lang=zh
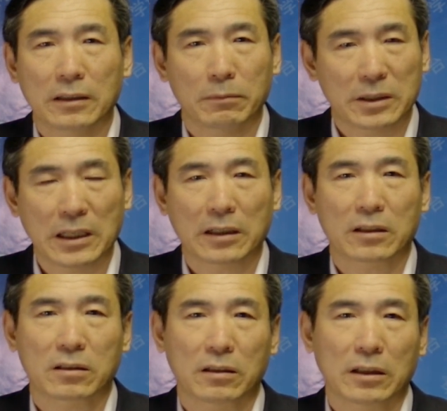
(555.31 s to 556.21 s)
那么这样
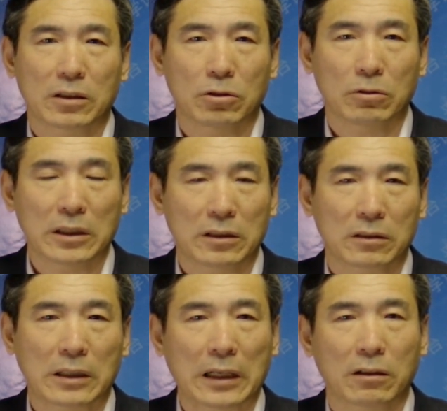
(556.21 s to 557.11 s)
的事儿呢，就已
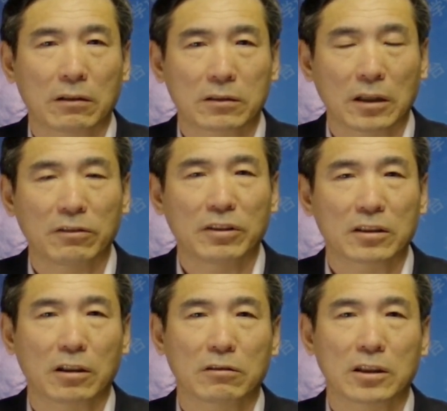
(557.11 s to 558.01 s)
经达到了登
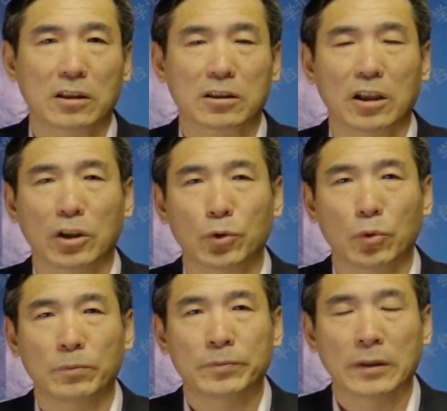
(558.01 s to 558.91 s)
峰造极的程度。